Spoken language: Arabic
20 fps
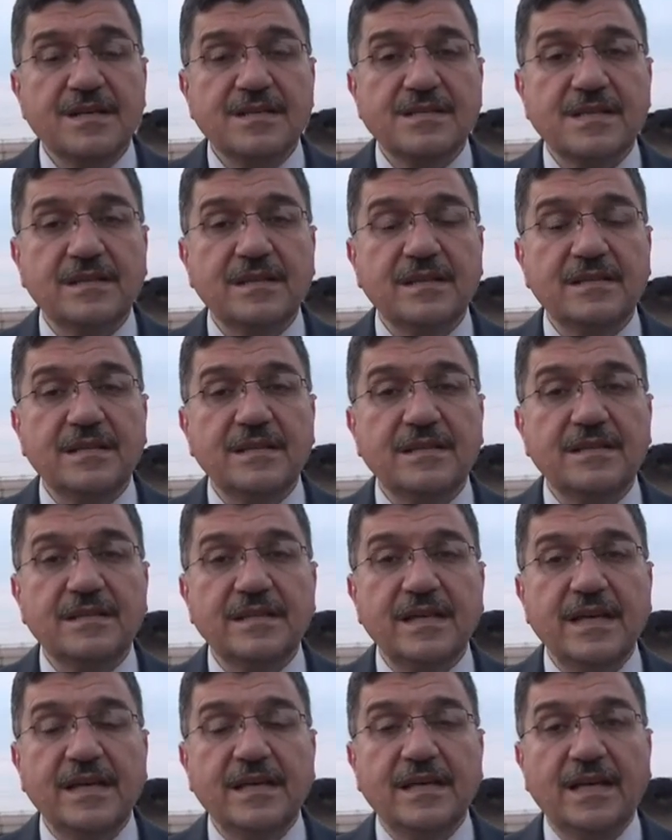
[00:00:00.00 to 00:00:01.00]
سيدة
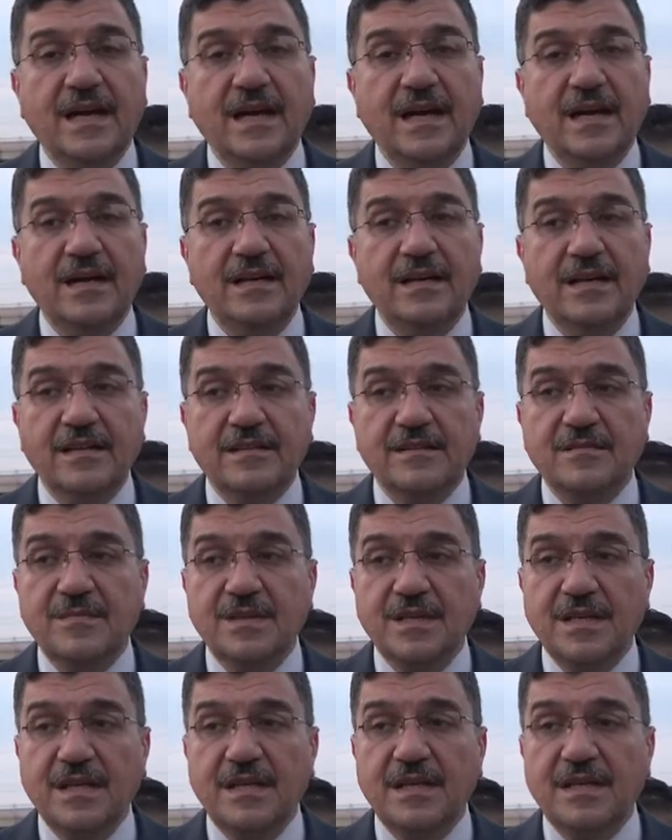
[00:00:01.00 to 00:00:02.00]
الهندية إلى حالات من